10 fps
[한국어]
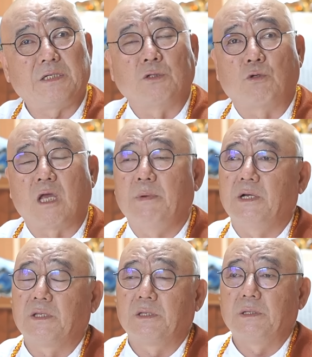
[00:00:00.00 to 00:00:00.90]
정도
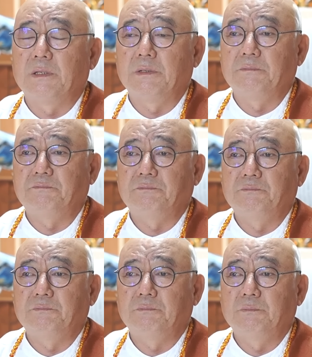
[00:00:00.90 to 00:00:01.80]
되면은
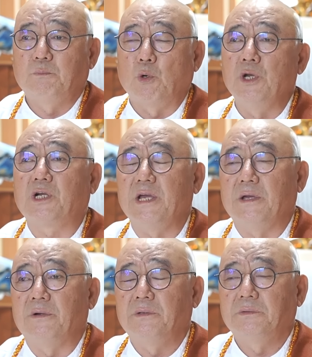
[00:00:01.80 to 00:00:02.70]
보일 거예요.